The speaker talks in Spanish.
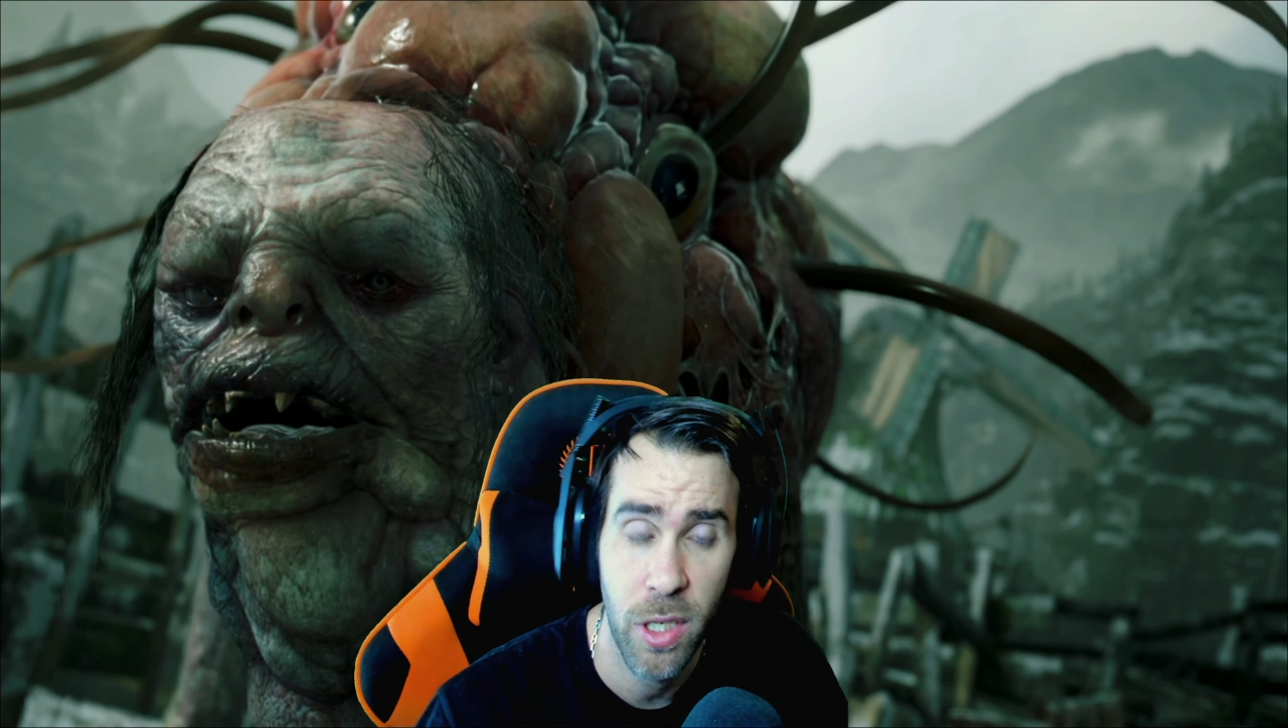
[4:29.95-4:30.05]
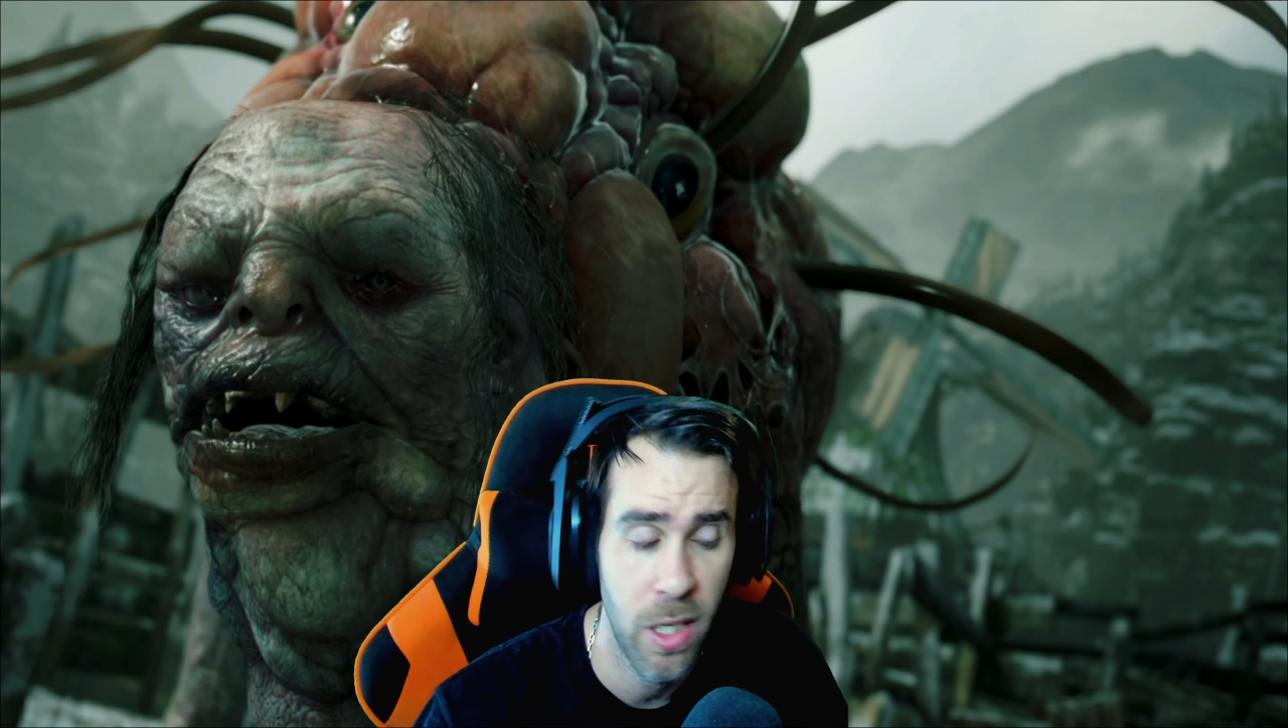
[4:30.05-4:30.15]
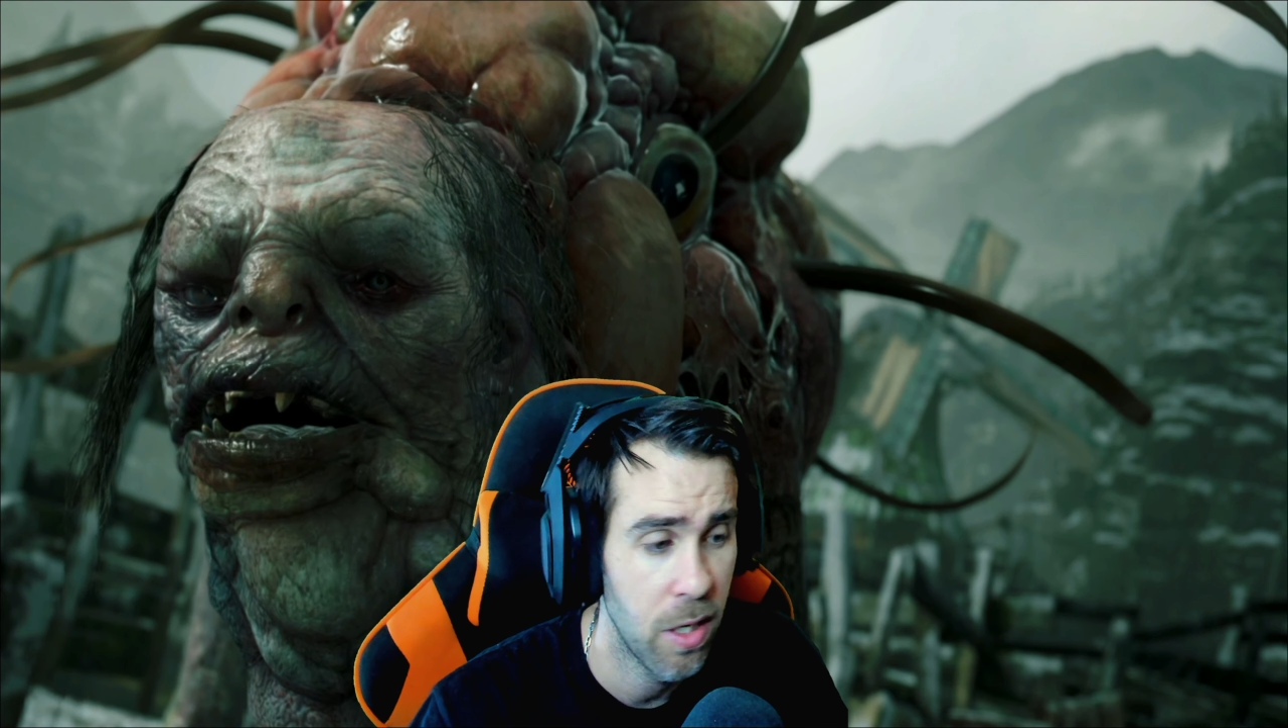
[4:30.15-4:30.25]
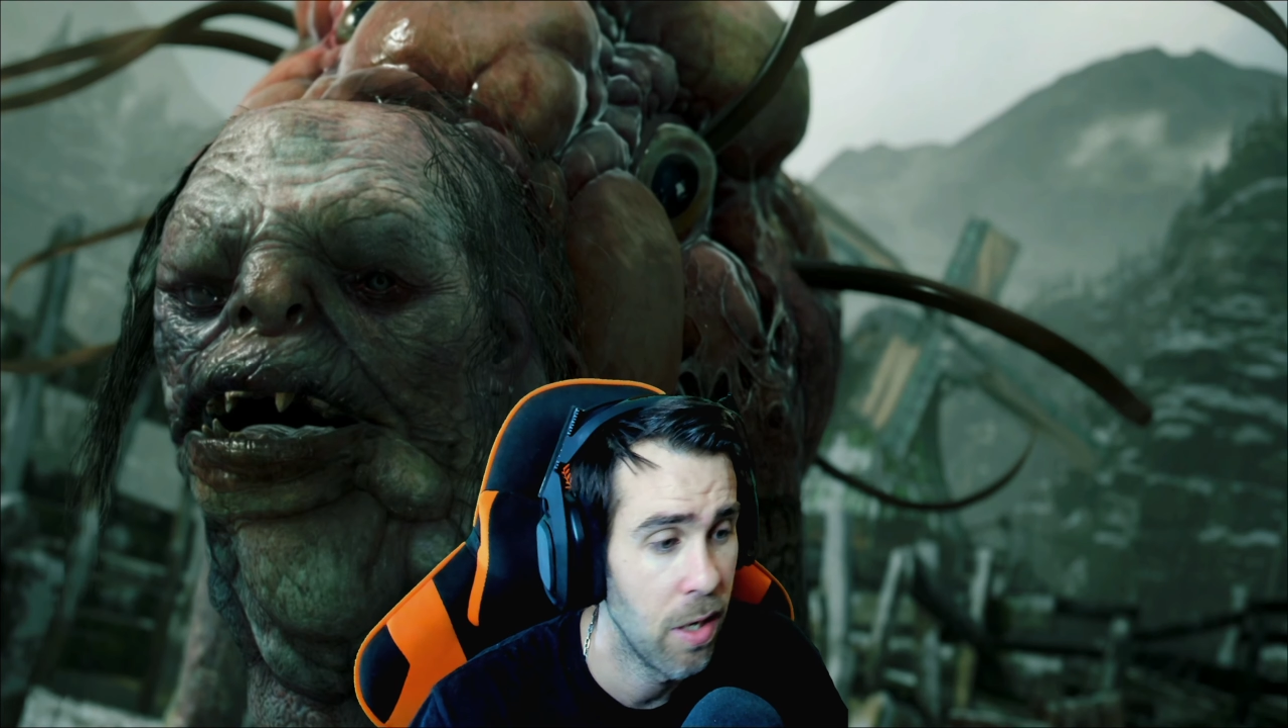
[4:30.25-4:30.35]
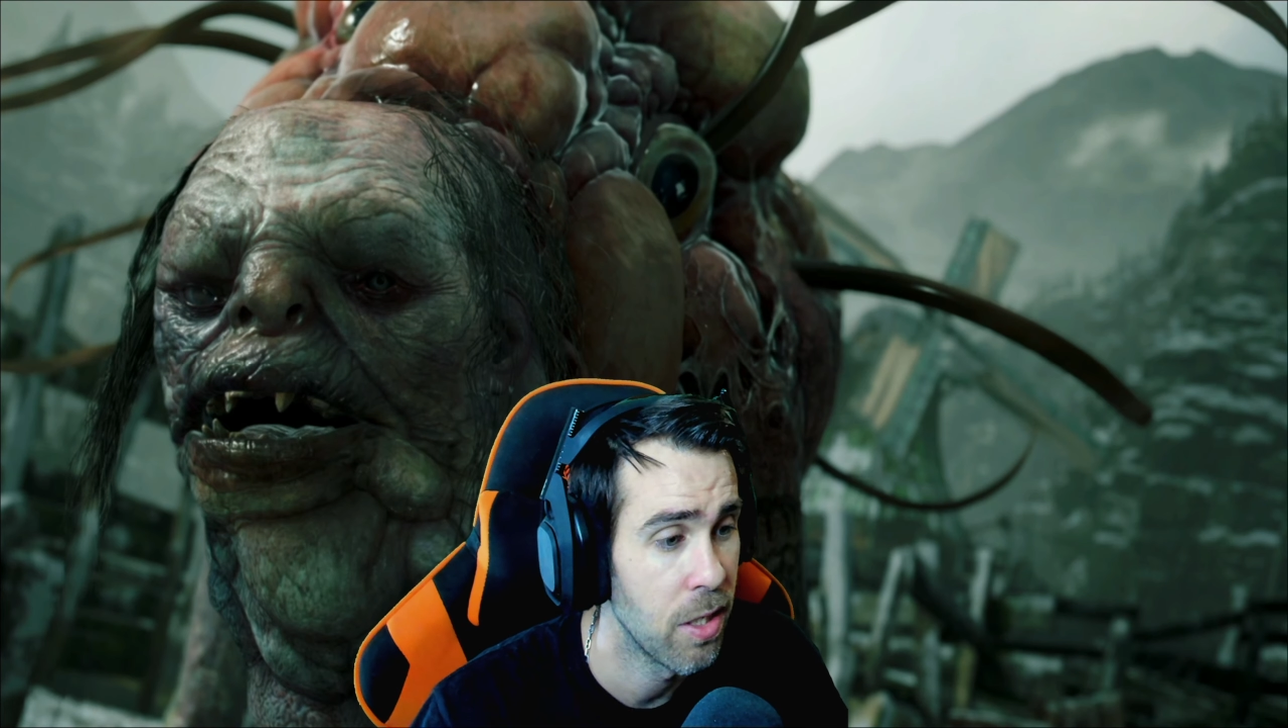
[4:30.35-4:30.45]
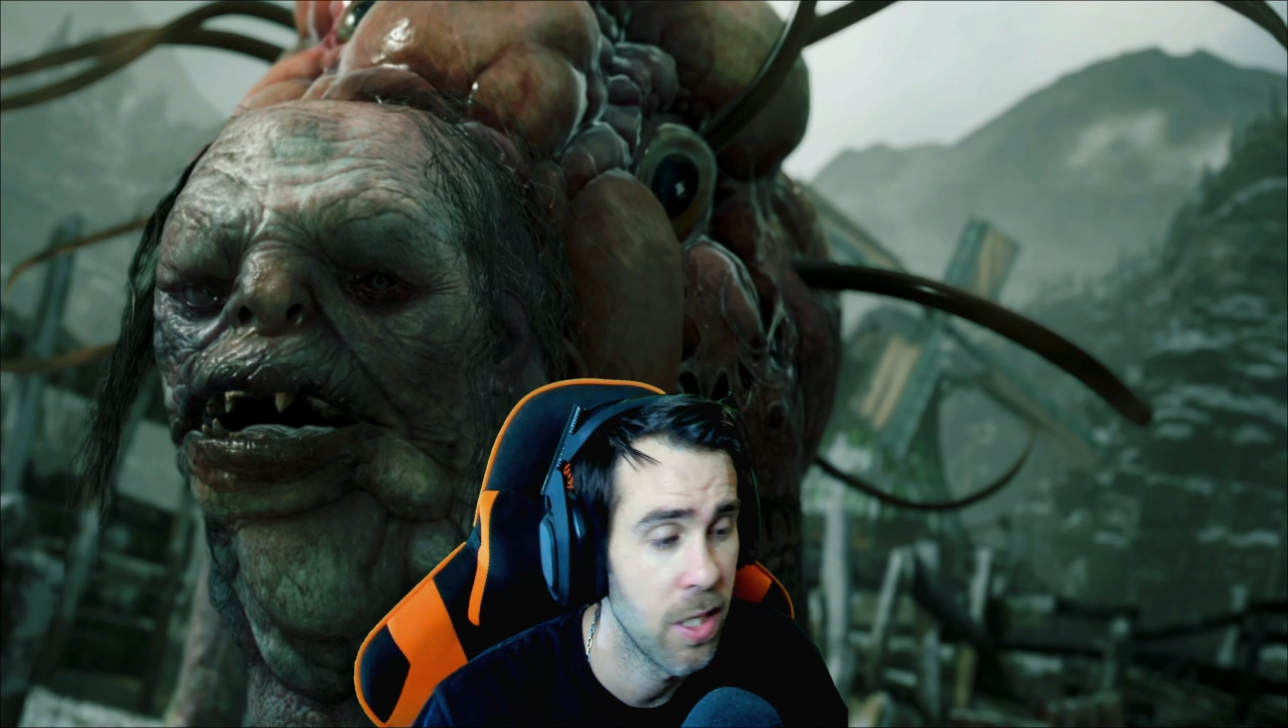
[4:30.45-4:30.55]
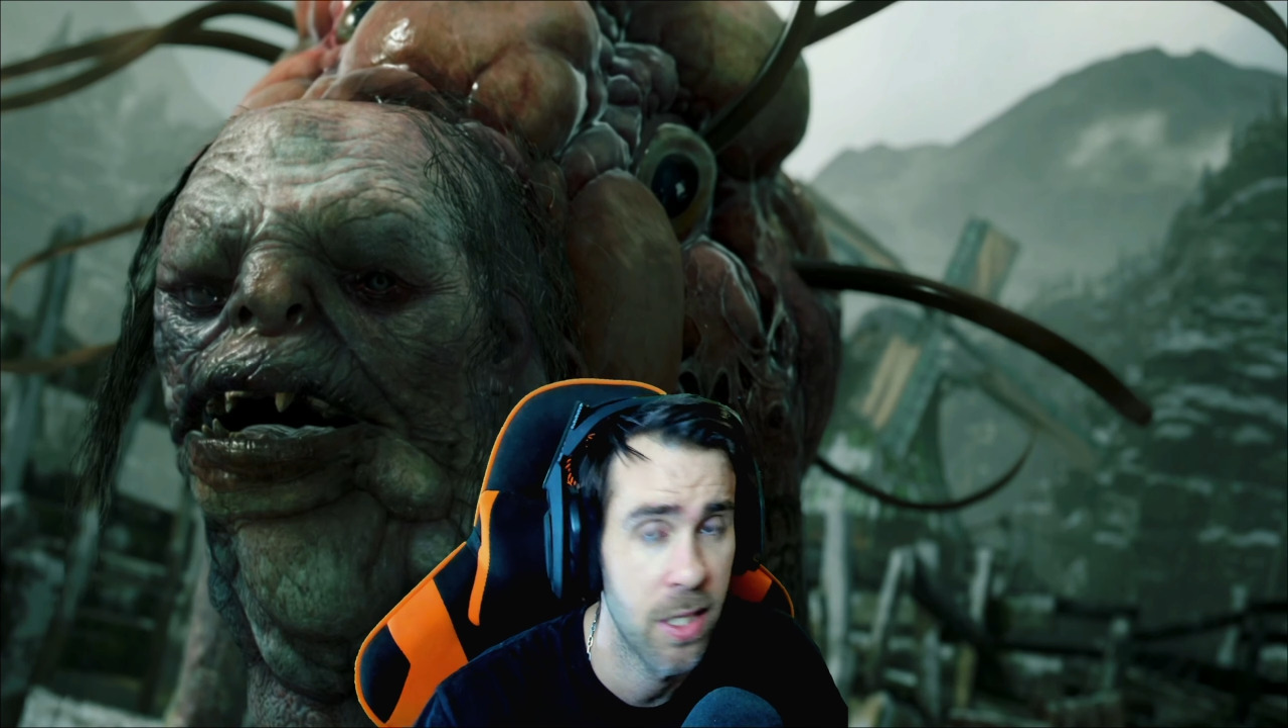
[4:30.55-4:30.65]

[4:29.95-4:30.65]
que se